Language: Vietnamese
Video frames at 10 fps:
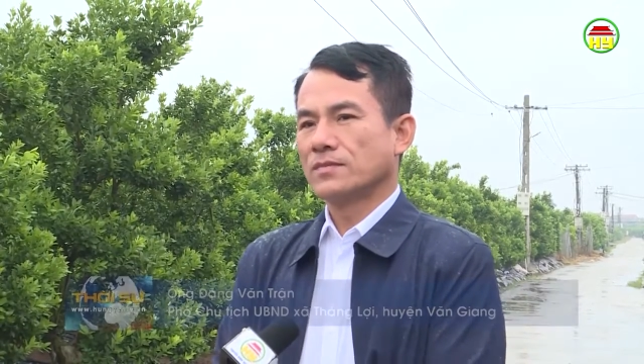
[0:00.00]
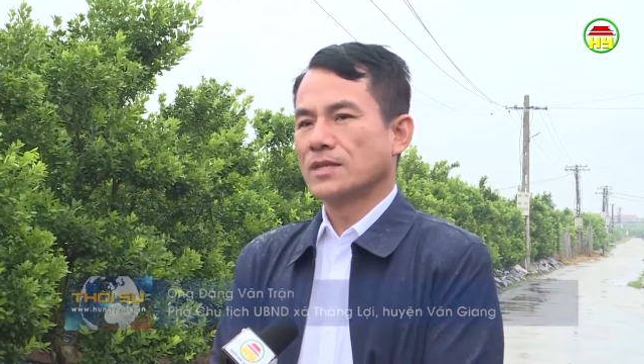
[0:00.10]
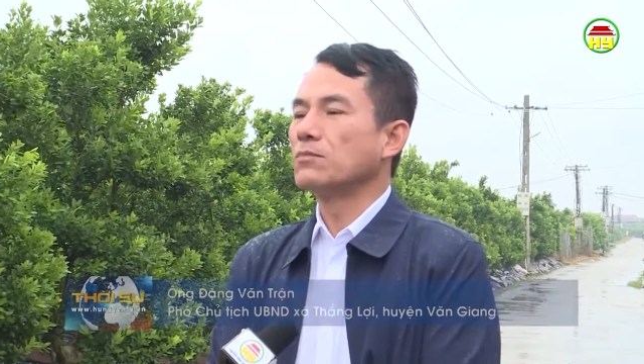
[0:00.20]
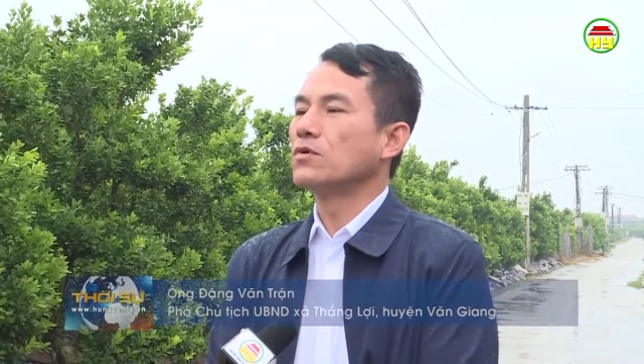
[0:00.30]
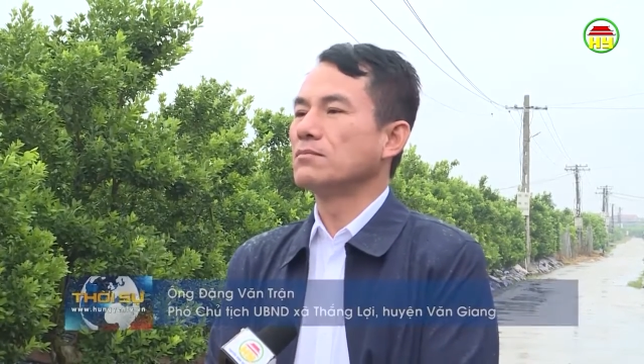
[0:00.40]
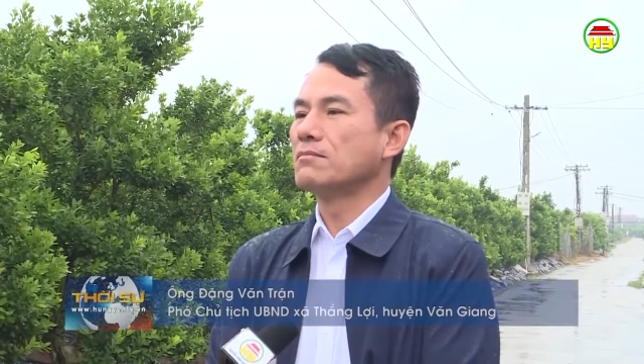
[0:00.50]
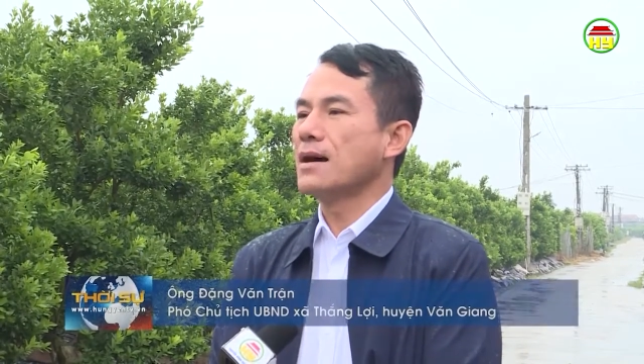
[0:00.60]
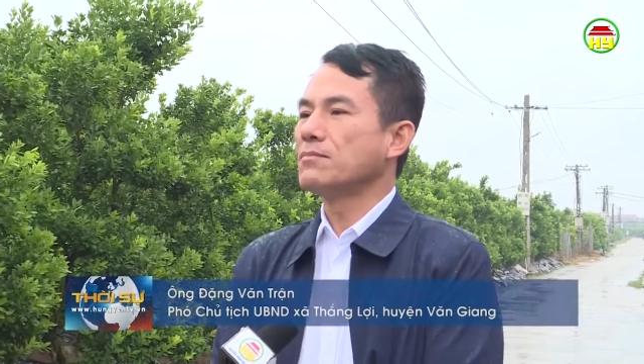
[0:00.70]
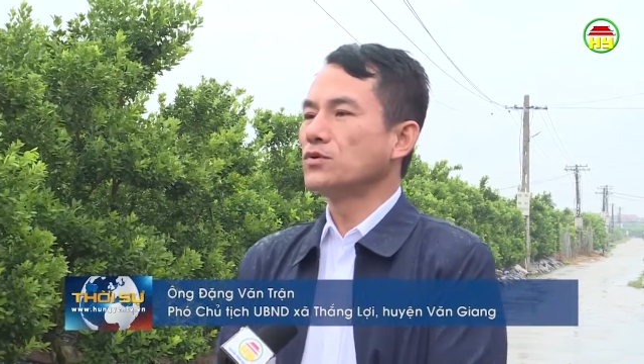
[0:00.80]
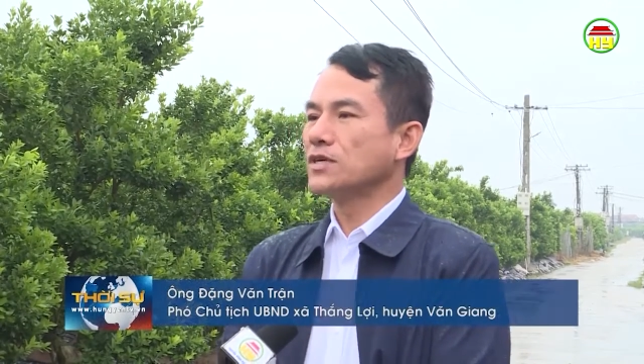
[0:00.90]
tầm khoảng
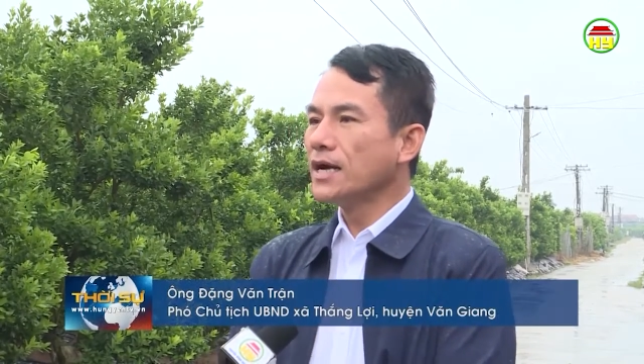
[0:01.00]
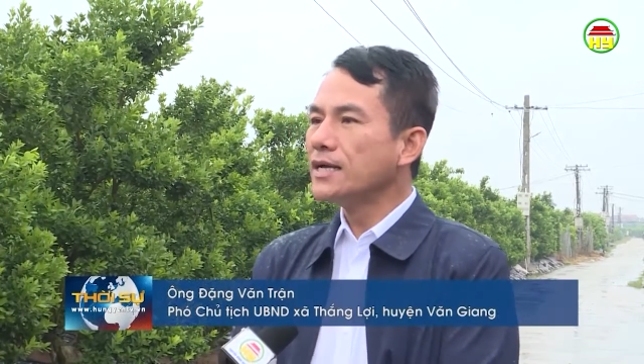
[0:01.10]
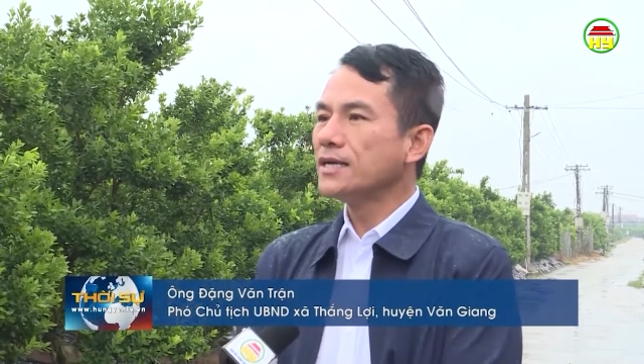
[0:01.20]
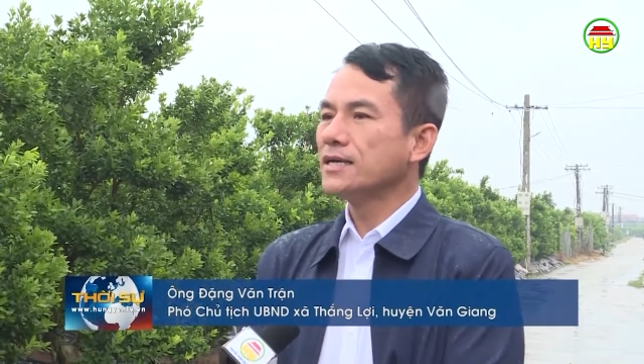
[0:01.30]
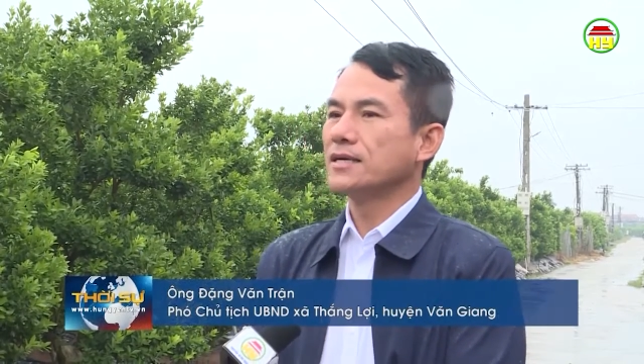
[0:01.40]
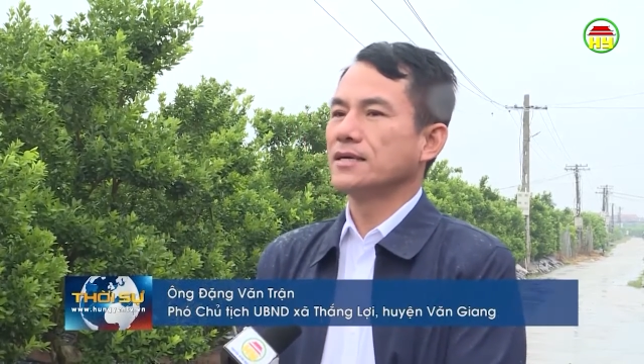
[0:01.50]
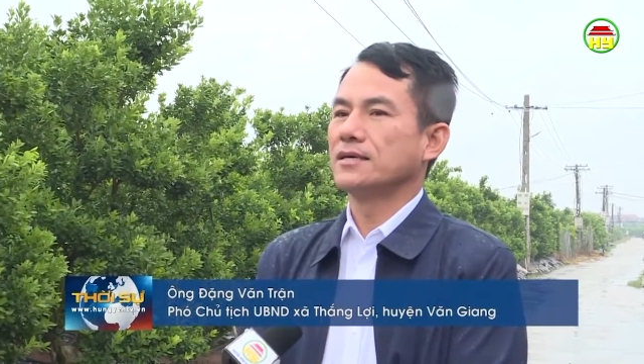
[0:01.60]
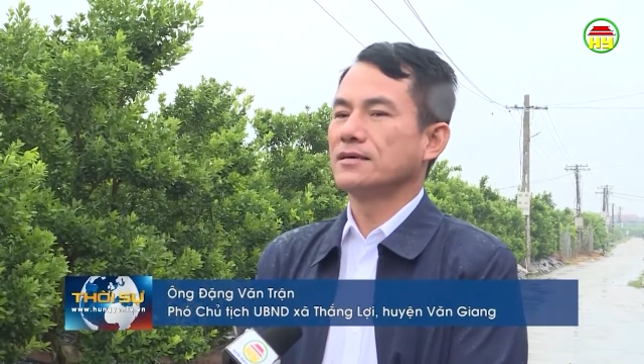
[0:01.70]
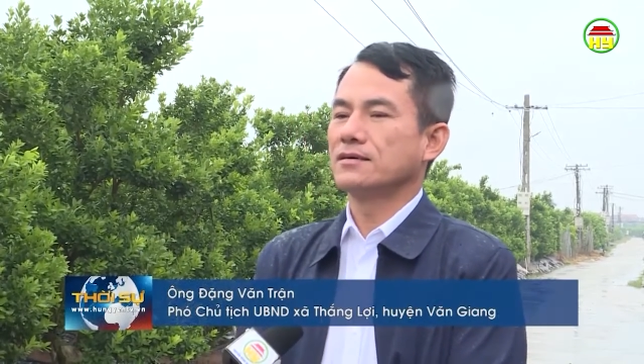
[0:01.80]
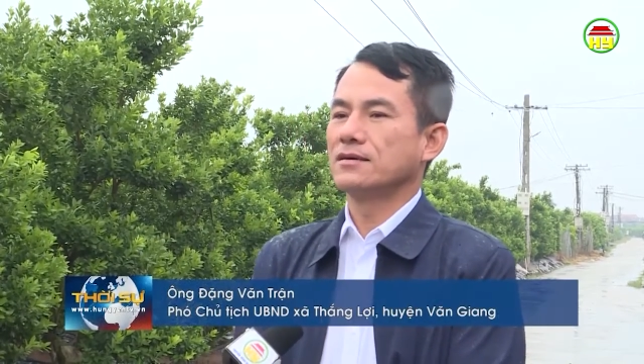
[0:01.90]
3 4 cây
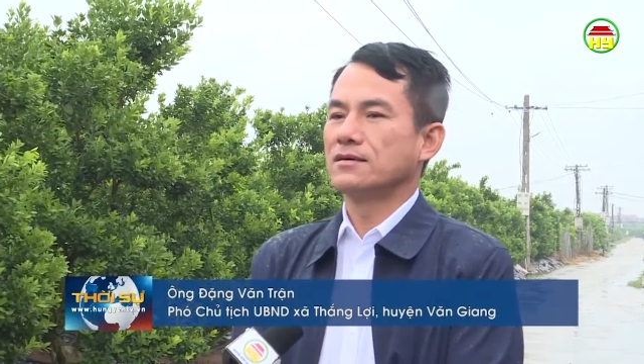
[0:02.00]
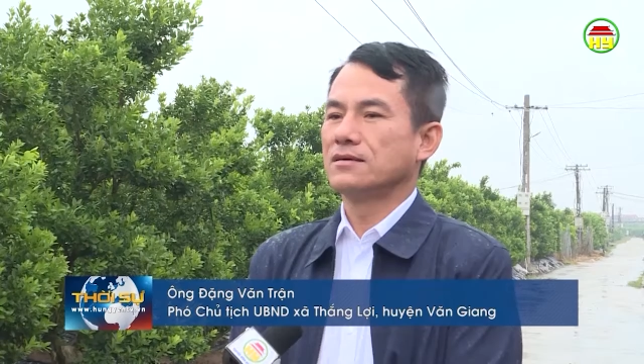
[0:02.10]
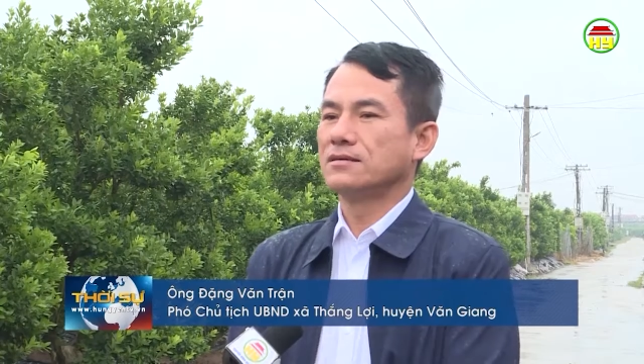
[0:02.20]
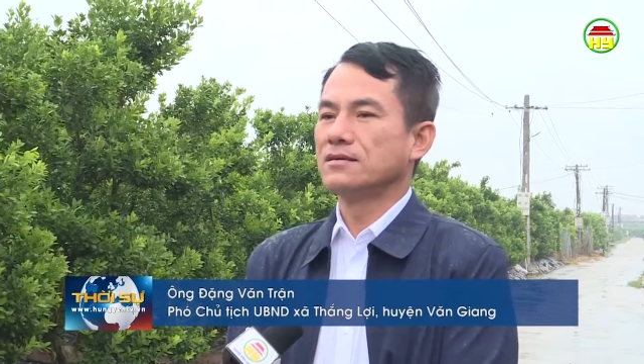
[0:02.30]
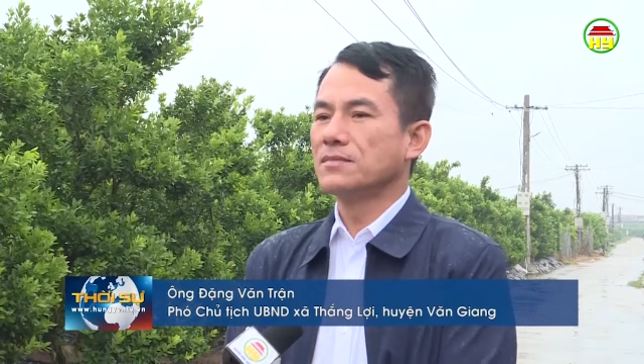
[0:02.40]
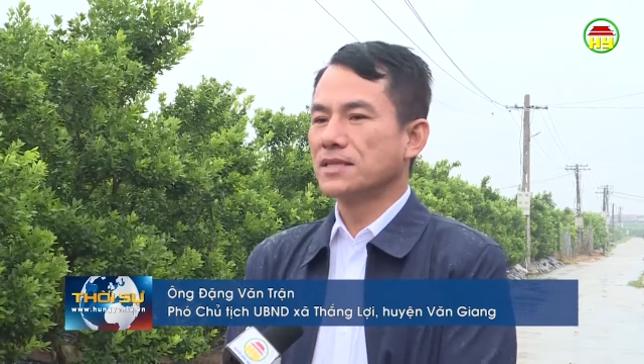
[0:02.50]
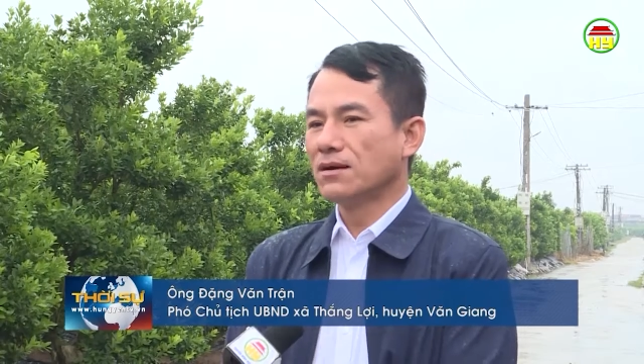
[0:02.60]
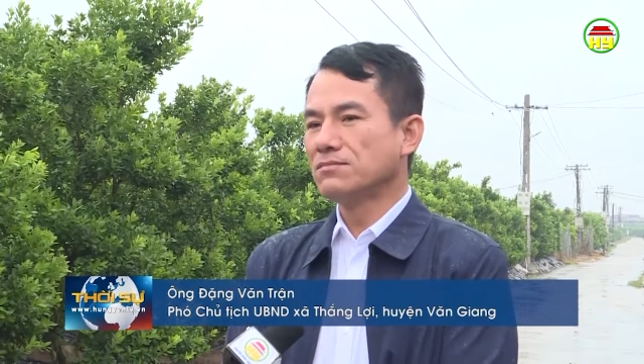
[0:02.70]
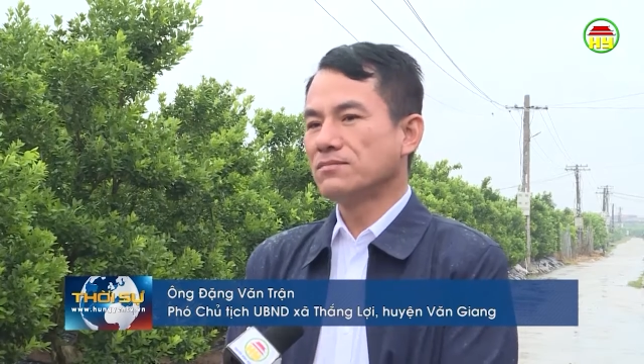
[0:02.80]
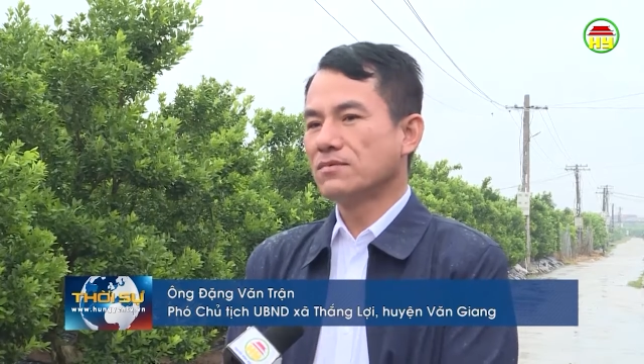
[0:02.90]
đường bê tông